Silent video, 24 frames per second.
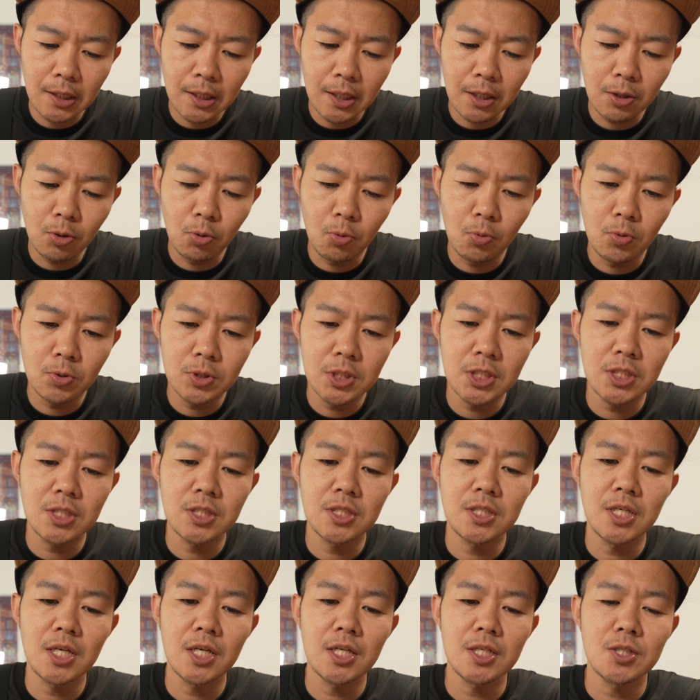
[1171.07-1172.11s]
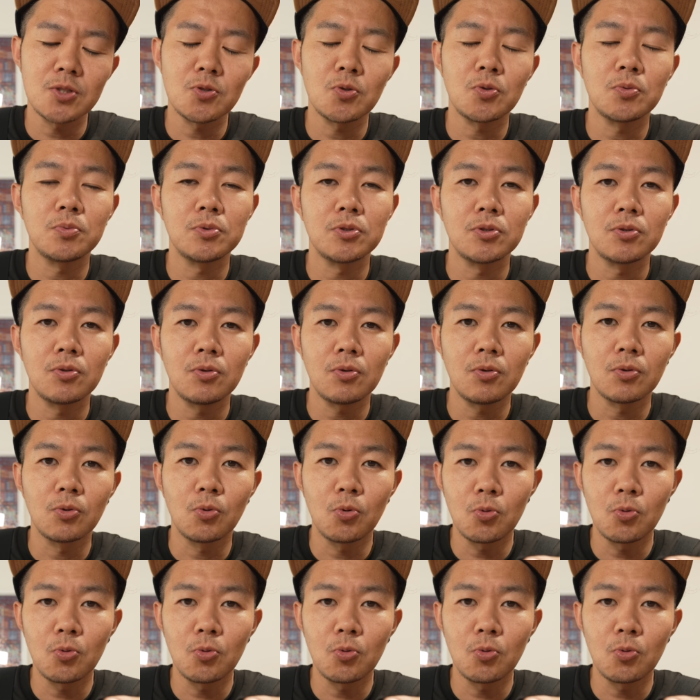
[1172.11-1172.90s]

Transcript: たら当日製造分の